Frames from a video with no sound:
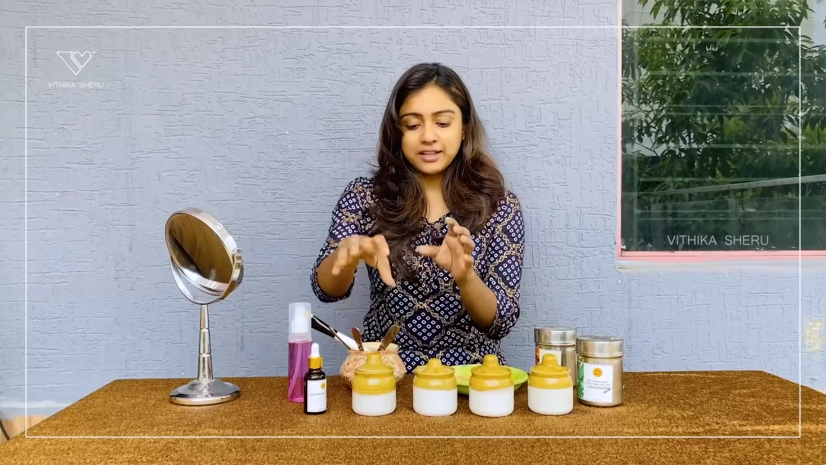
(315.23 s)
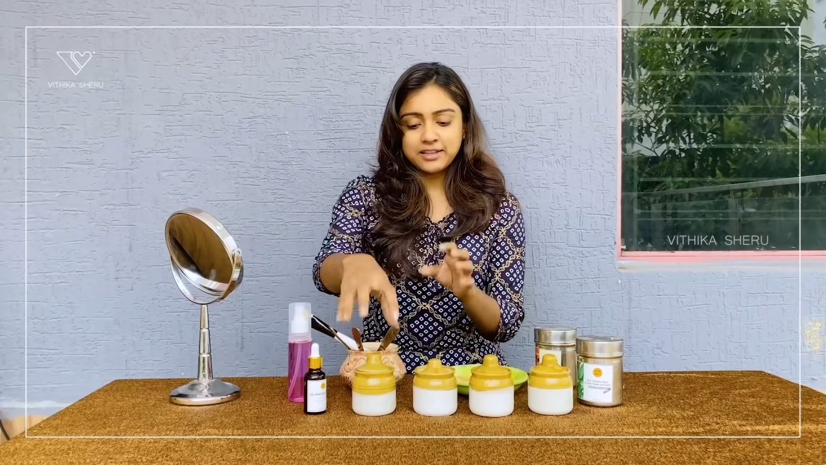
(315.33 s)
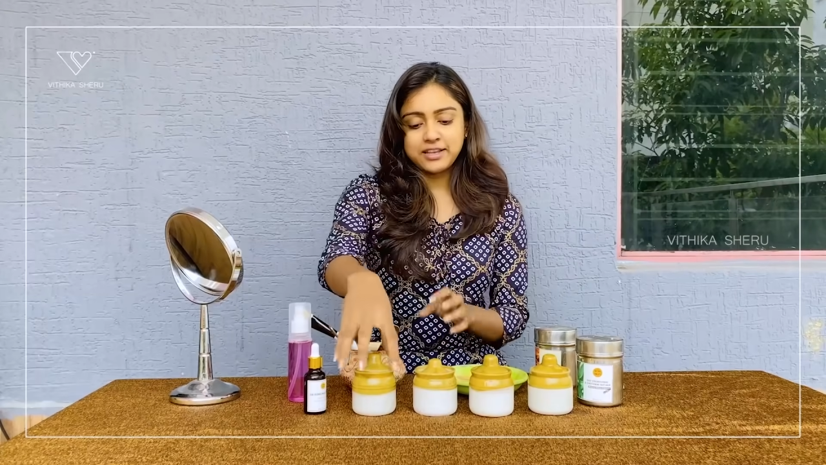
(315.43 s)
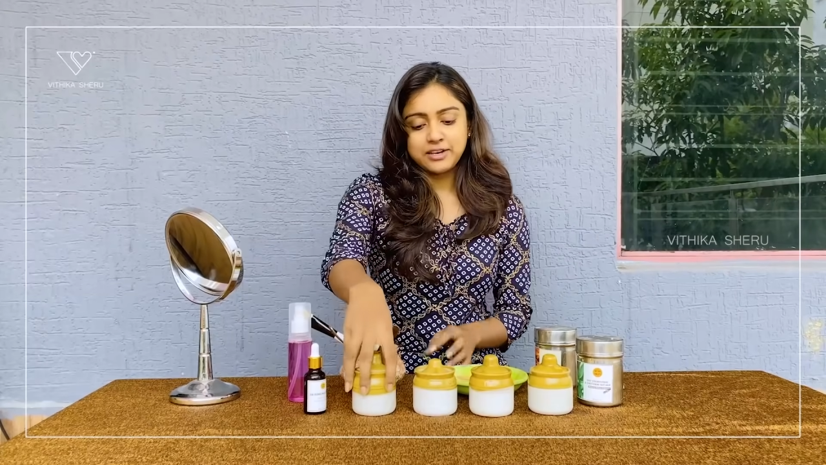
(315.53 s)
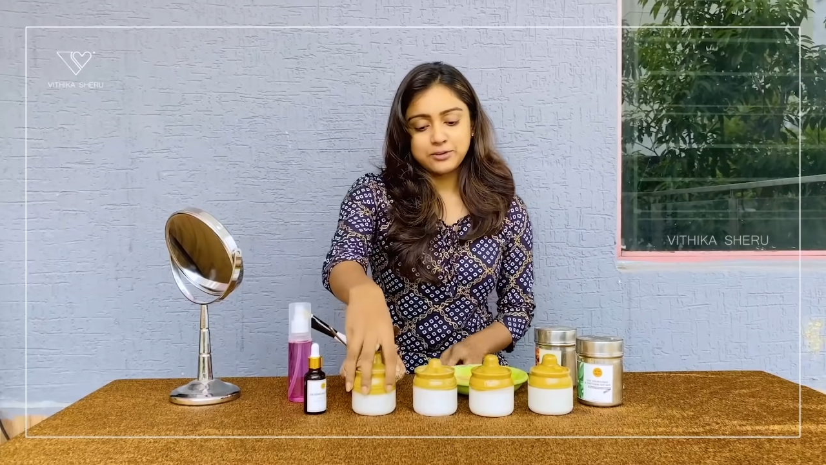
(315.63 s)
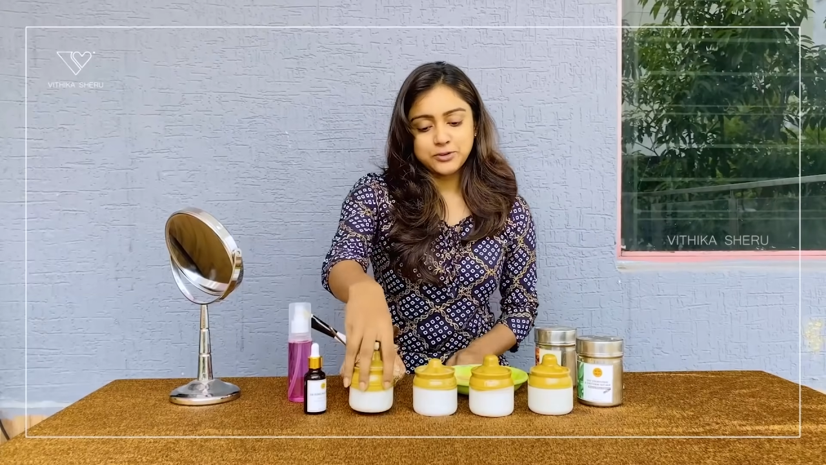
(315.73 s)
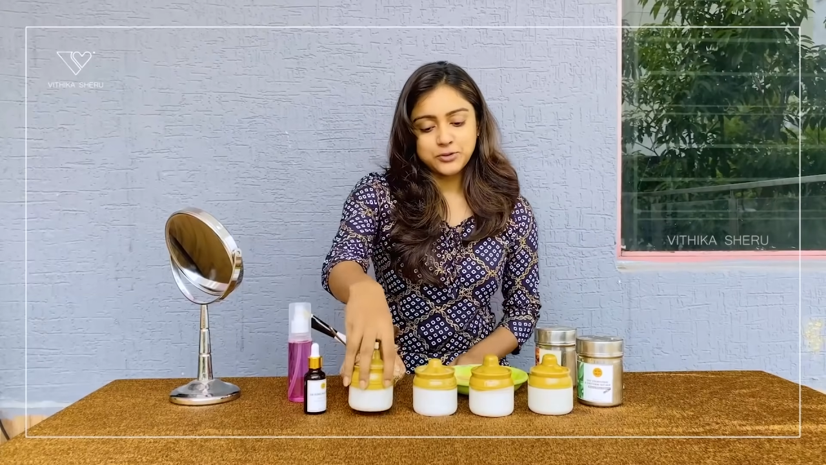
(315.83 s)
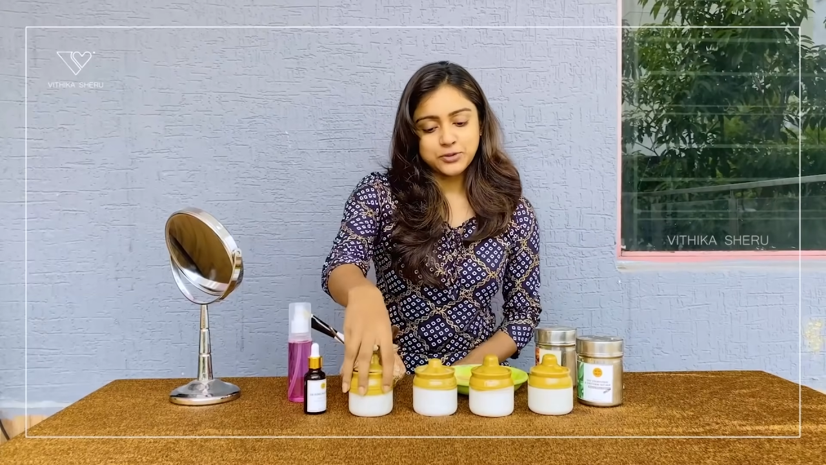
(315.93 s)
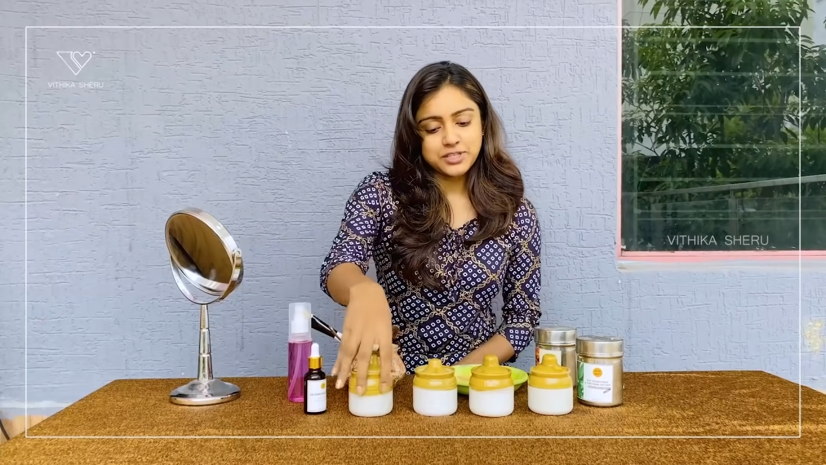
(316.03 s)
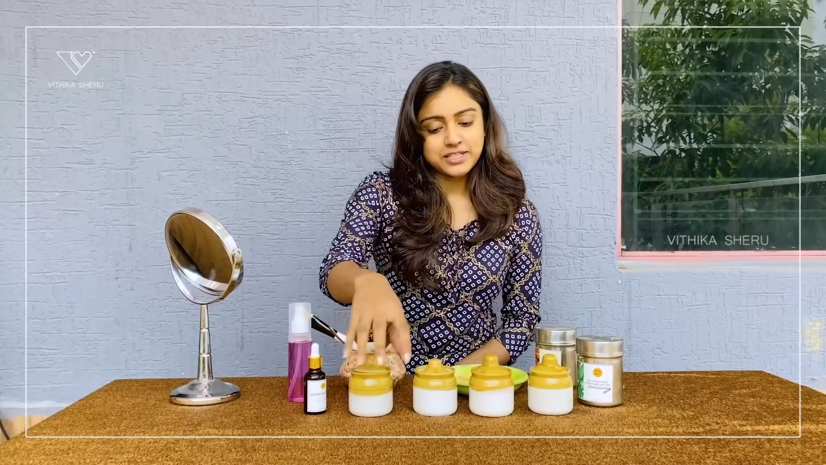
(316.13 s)
అది దీంట్లో
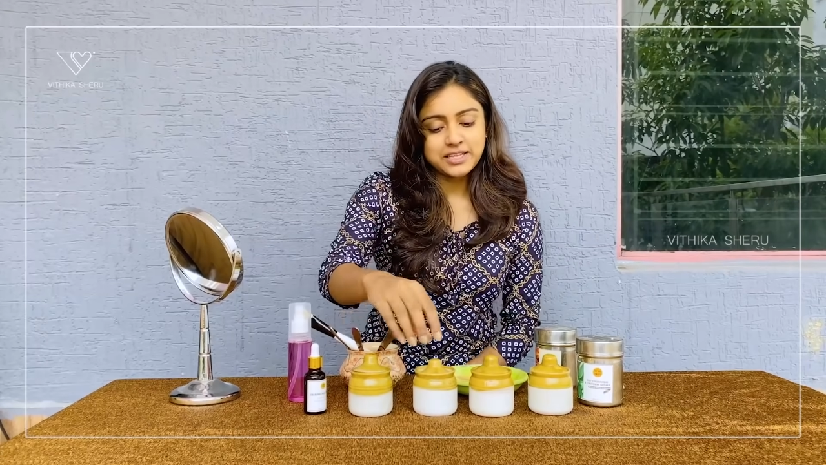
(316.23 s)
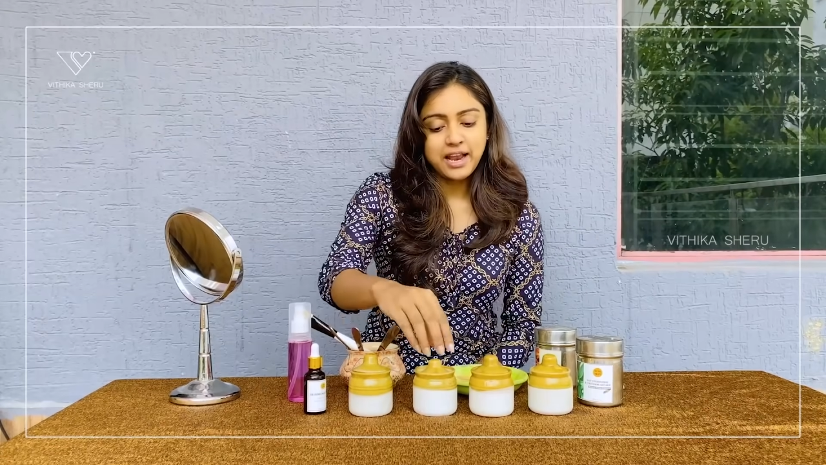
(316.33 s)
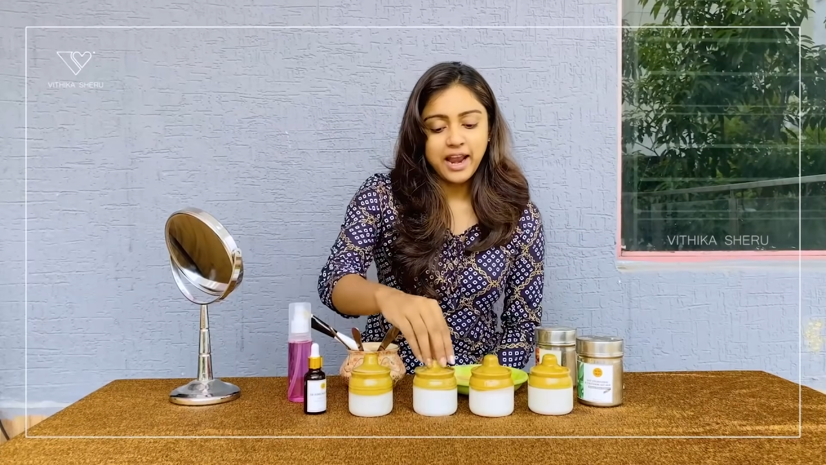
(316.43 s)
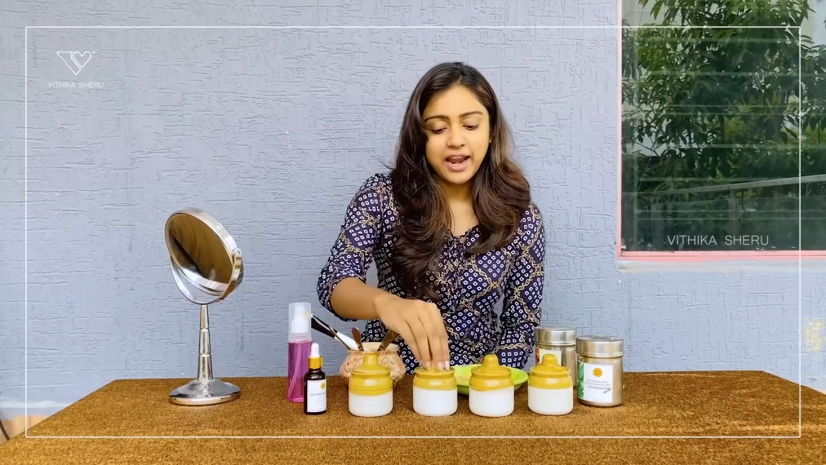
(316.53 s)
స్టోర్ చేసా